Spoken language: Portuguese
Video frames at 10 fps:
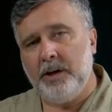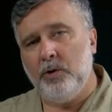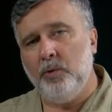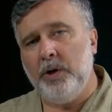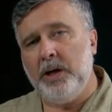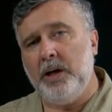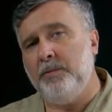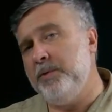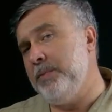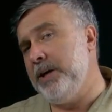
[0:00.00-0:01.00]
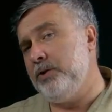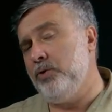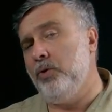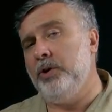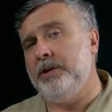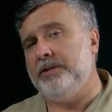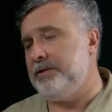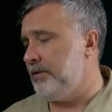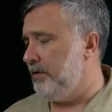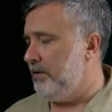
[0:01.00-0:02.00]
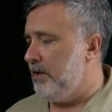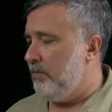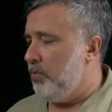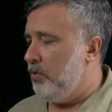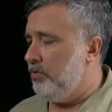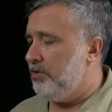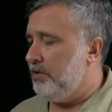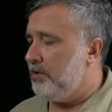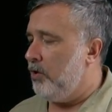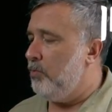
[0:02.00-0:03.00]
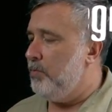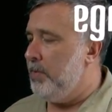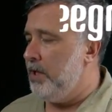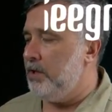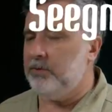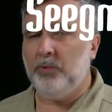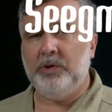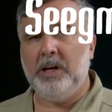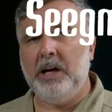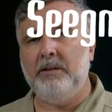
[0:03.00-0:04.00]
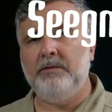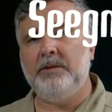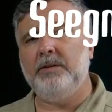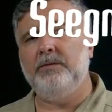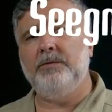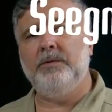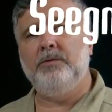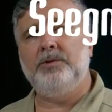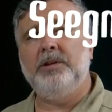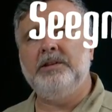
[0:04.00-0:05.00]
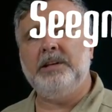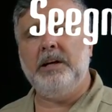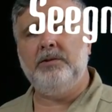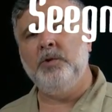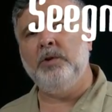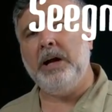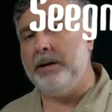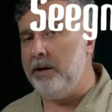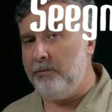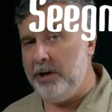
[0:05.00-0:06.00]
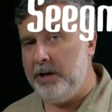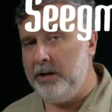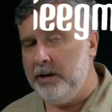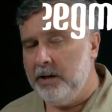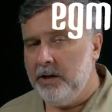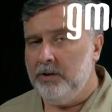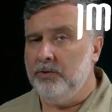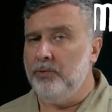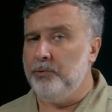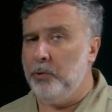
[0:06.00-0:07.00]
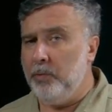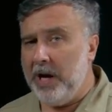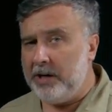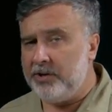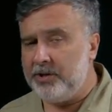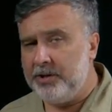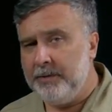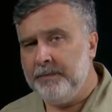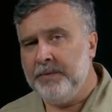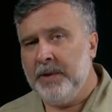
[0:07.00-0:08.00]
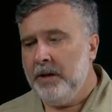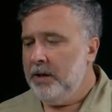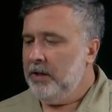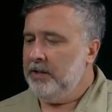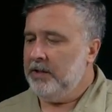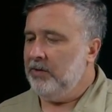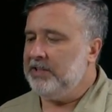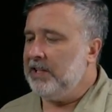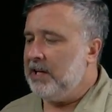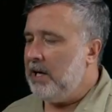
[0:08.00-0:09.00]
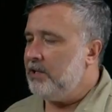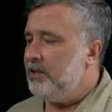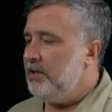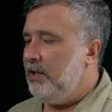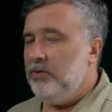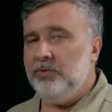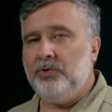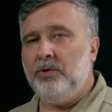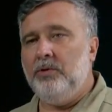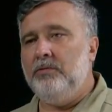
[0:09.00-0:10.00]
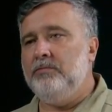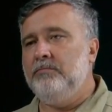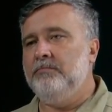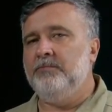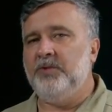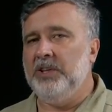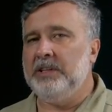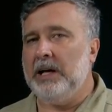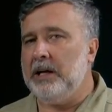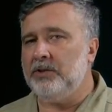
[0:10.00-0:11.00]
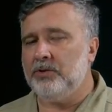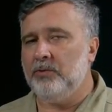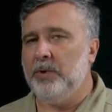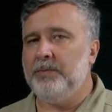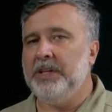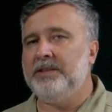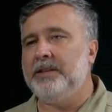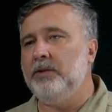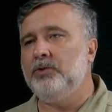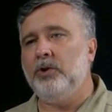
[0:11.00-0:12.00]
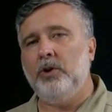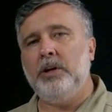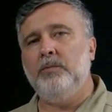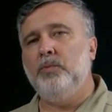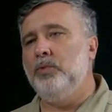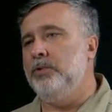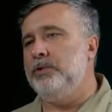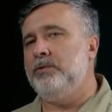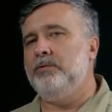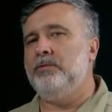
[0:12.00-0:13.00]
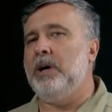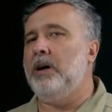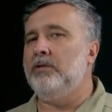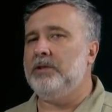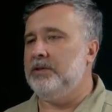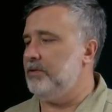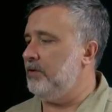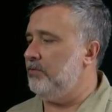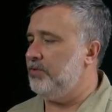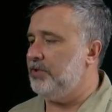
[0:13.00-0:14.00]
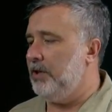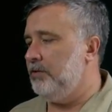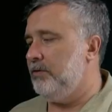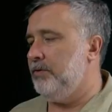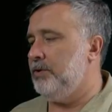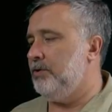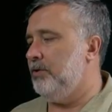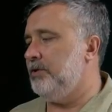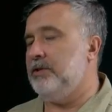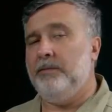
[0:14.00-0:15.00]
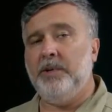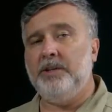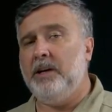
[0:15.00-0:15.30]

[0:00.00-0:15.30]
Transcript: que é o EMB2, da Bose, que é o mesmo drive que é utilizado no Line Array, no Room Match. Então essa caixa tem um som fantástico, uma pressão sonora muito alta, são 122 dB